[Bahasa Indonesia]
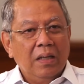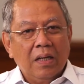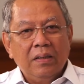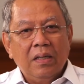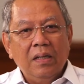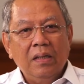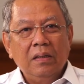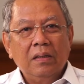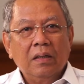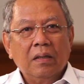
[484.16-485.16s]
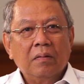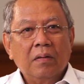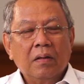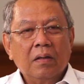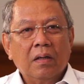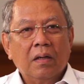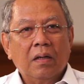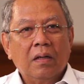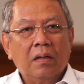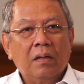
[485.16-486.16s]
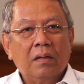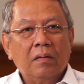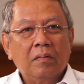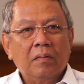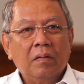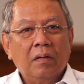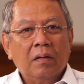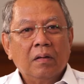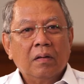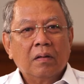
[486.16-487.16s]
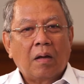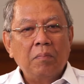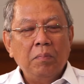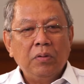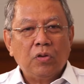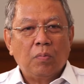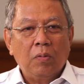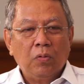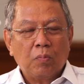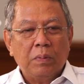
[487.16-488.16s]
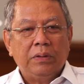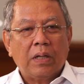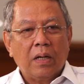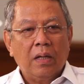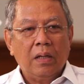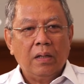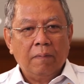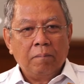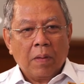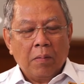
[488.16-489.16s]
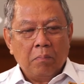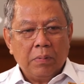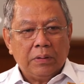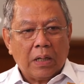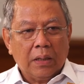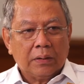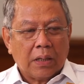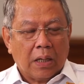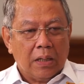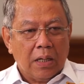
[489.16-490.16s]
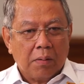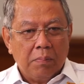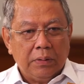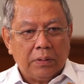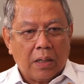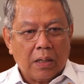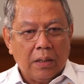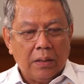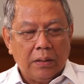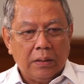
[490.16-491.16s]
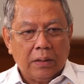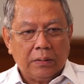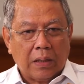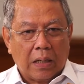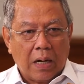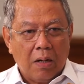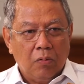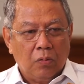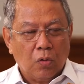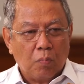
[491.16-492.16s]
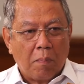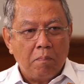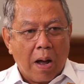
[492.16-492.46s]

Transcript: Iya, jadi uh, kami mencoba untuk mencari mencari trigger, mencari uh, cara untuk